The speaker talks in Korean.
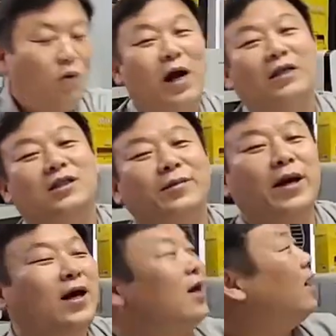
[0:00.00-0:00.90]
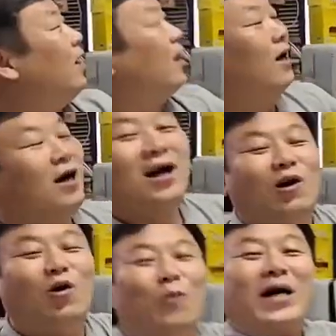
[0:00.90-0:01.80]
예. 오늘 아침에.
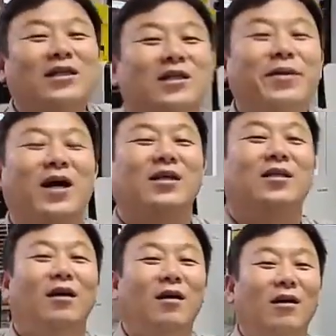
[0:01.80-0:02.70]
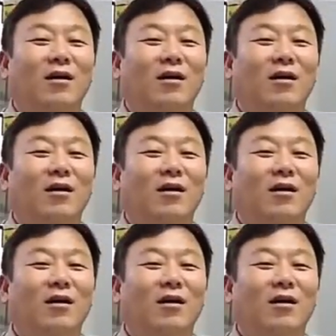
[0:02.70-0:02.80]
오마이티비에 가서